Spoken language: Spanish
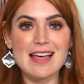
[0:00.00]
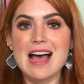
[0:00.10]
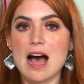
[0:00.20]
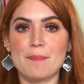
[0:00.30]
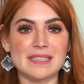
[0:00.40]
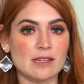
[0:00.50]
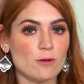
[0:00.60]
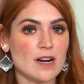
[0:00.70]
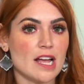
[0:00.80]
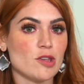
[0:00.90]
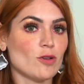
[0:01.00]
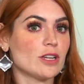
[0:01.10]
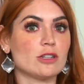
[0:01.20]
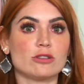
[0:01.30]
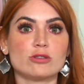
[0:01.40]
ha pasado un año y
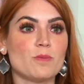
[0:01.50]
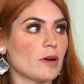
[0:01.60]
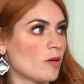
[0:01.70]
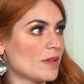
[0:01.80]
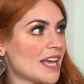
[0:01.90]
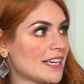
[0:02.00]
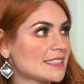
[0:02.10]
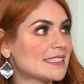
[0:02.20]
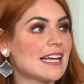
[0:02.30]
no supero mi ex.